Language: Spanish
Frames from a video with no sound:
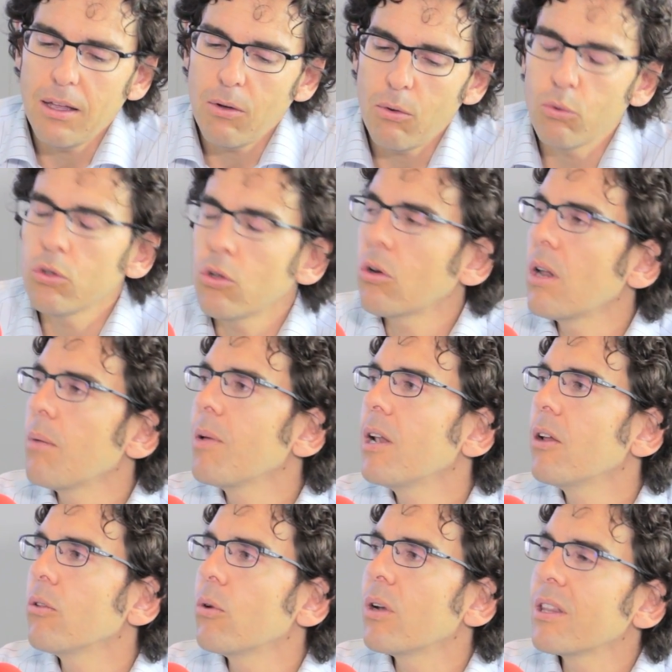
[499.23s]
junto con
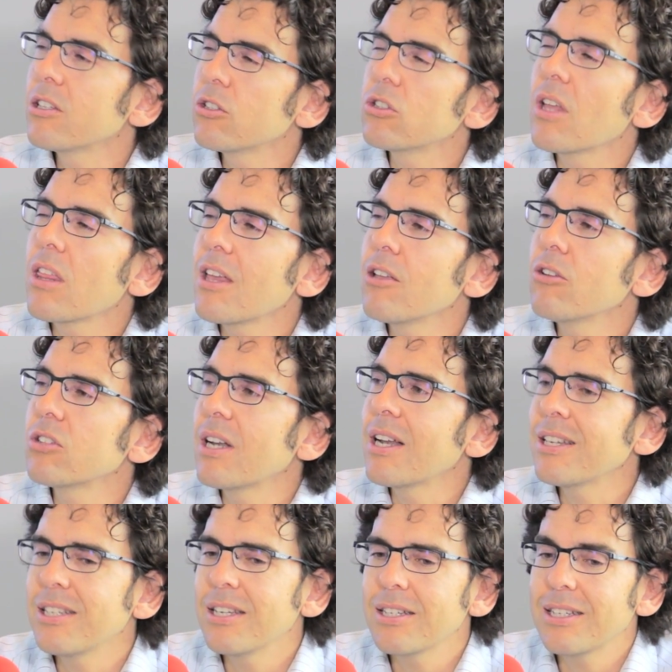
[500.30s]
Emilio durante estos 10 años en
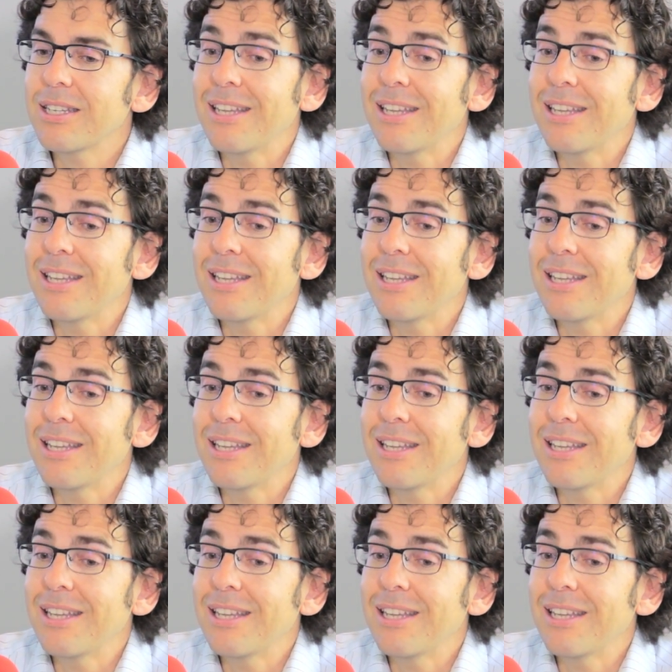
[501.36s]
ASICS,